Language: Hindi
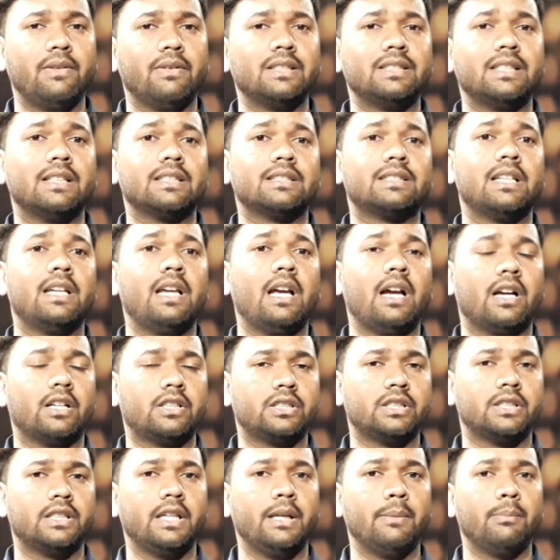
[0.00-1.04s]
वजह से
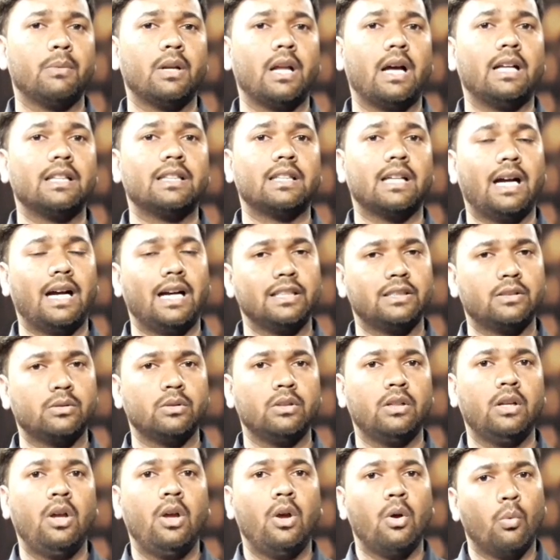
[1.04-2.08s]
अक्षदीप नाथ आज